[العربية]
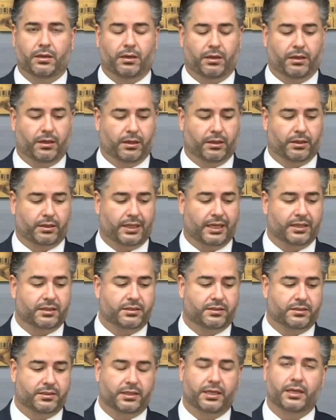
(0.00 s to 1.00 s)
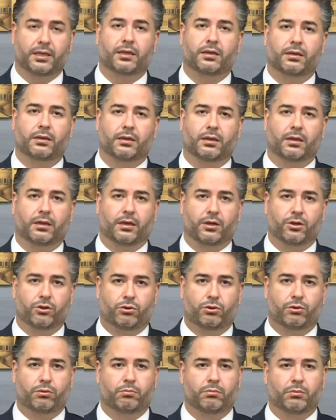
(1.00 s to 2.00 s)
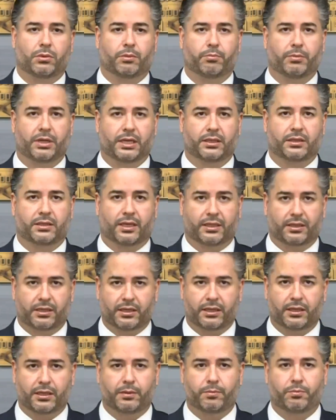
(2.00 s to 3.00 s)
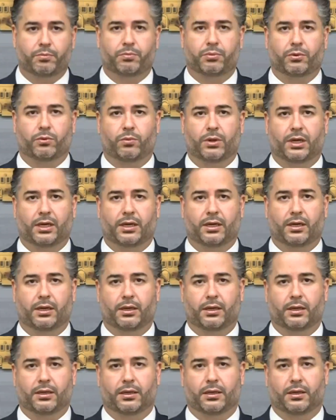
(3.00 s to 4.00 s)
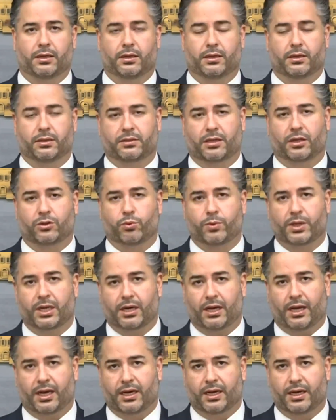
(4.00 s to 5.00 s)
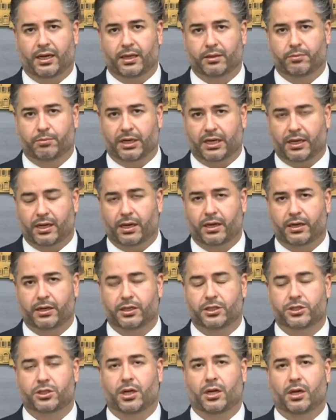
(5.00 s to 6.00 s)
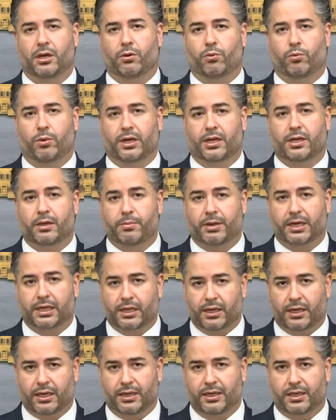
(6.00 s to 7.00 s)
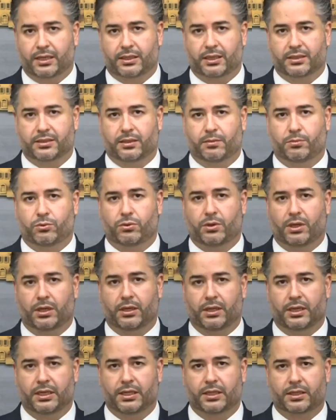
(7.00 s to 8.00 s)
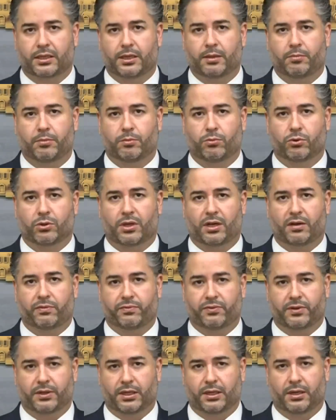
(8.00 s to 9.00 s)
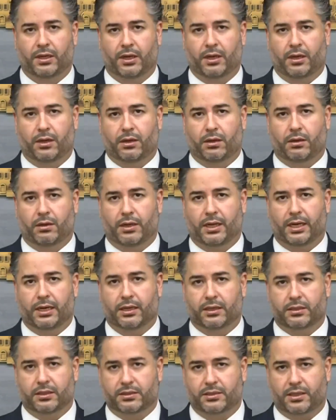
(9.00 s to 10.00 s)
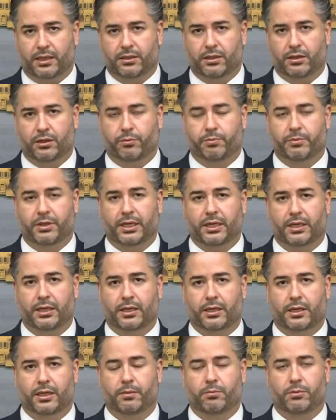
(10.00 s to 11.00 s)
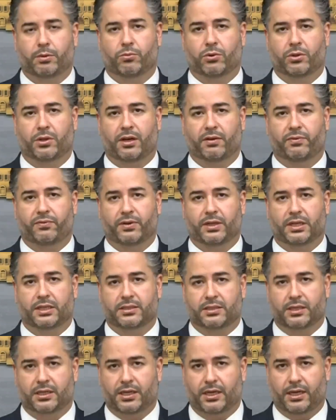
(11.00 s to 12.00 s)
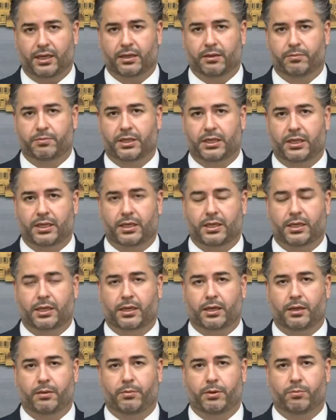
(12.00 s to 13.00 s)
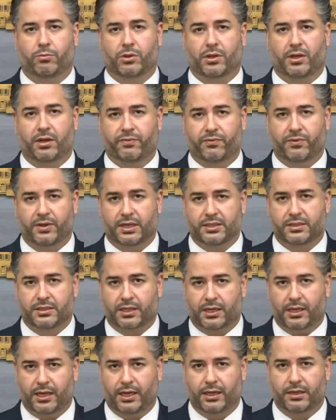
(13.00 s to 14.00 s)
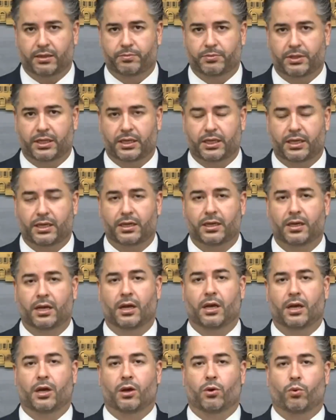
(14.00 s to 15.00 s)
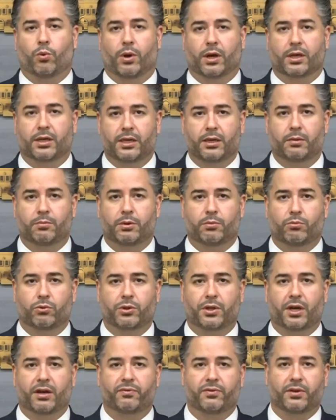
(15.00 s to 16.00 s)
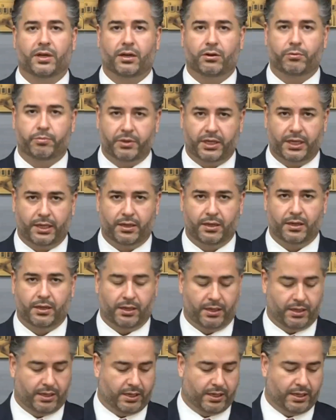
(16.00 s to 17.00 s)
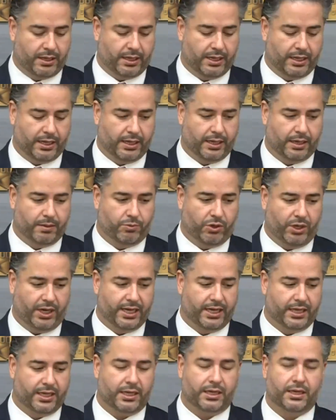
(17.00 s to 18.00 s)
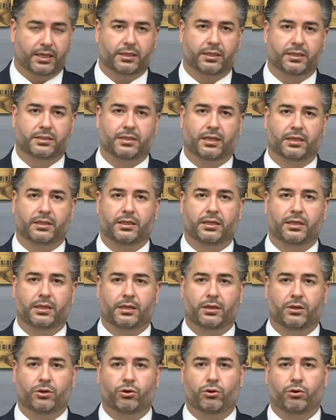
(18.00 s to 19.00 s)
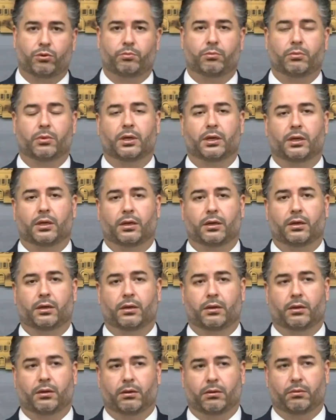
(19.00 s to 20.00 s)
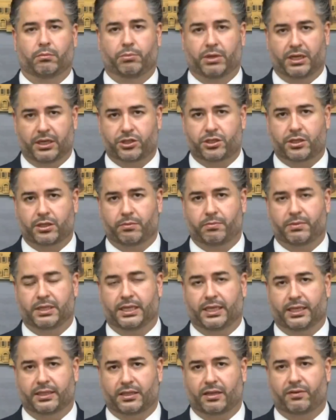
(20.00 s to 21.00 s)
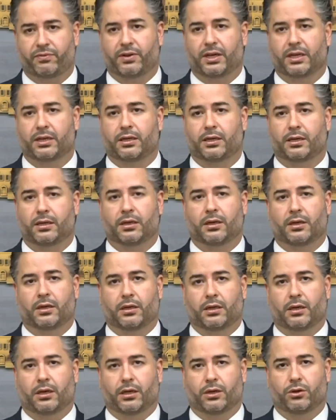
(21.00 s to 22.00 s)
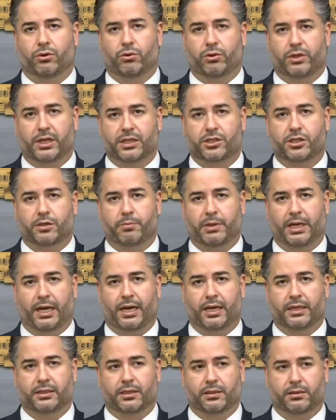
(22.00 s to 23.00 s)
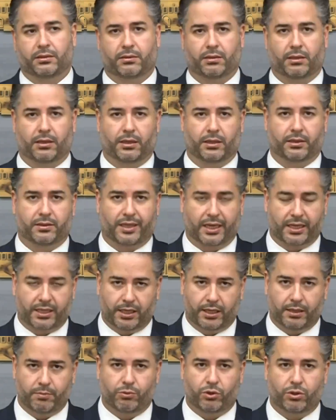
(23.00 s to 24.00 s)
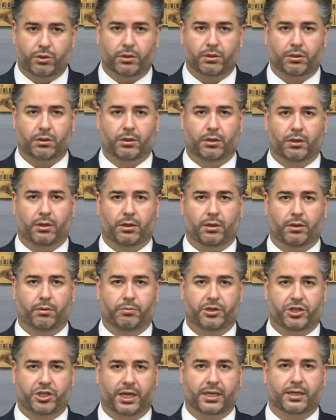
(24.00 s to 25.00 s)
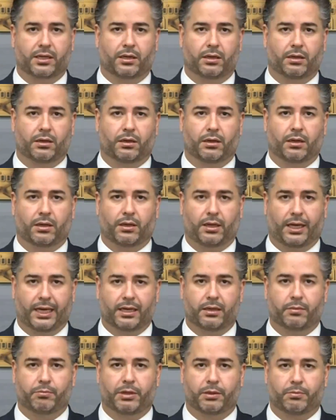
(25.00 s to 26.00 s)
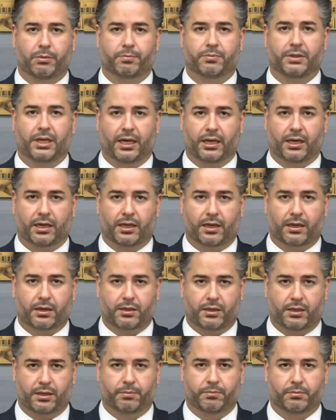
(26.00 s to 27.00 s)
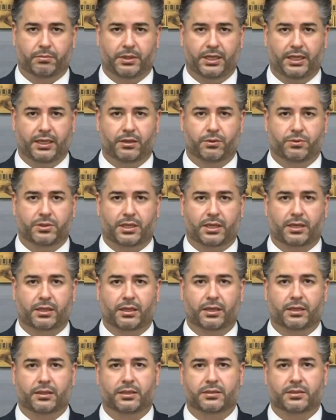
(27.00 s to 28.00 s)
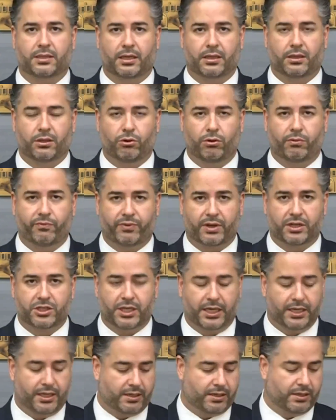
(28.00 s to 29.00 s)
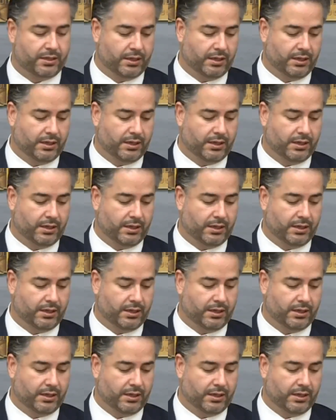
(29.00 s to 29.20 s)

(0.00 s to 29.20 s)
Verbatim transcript: آه، ثلاث سنين اليوم من التدريب وتطوير آه، العلاقات بالخارج والخبرة كلها اللي اكتسبوها اللي هي قيمة مضافة للاقتصاد اللبناني قيمة مضافة للصناعة اللبنانية قيمة مضافة للزراعة اللبنانية وقيمة مضافة للبنان آه، الملحقين الاقتصاديين اليوم بالاجتماع اتفقنا انه يجب اعاده تقييمهم بشكل علمي مبني على الارقام، نحن وزاره الاقتصاد اليوم فرجينا